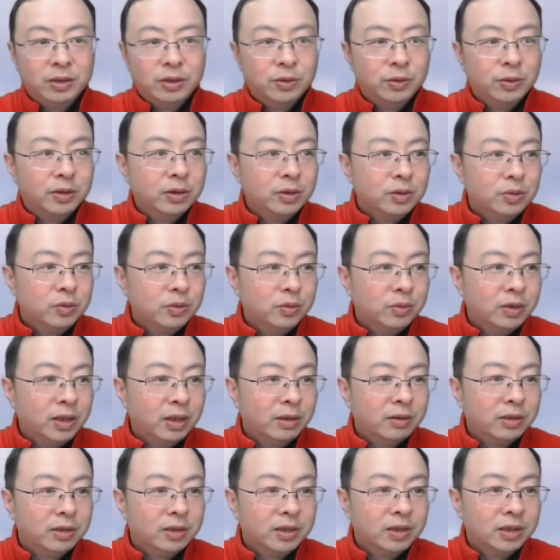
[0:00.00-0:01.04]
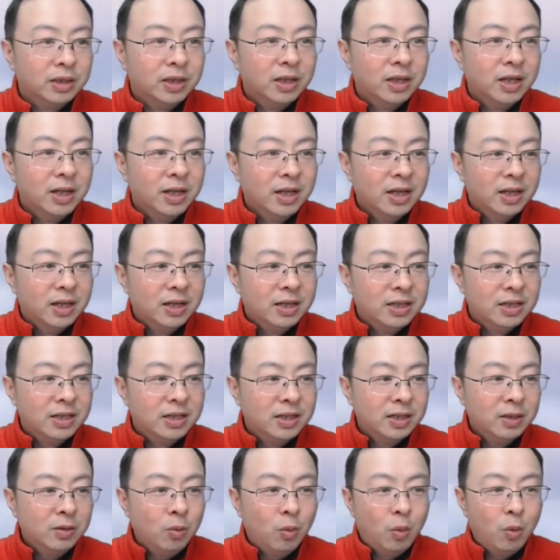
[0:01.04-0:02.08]
觉得重要的是《
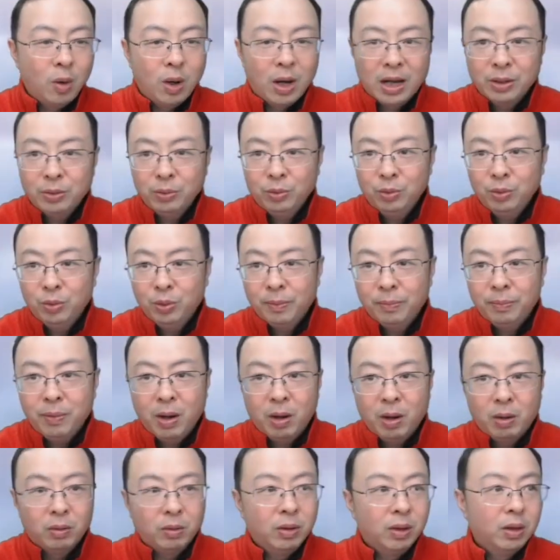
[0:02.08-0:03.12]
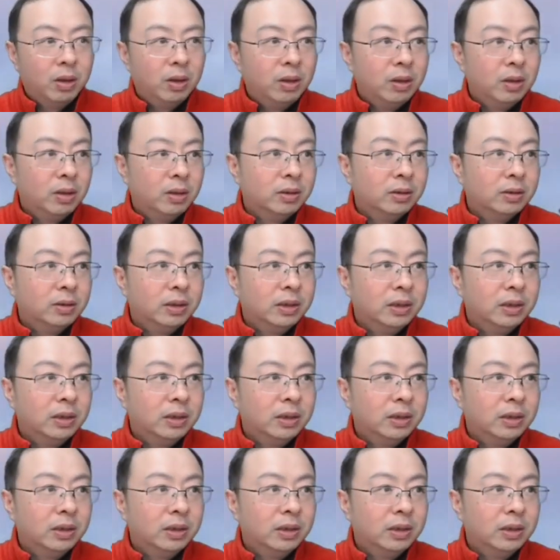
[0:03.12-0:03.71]
新华月报》啊，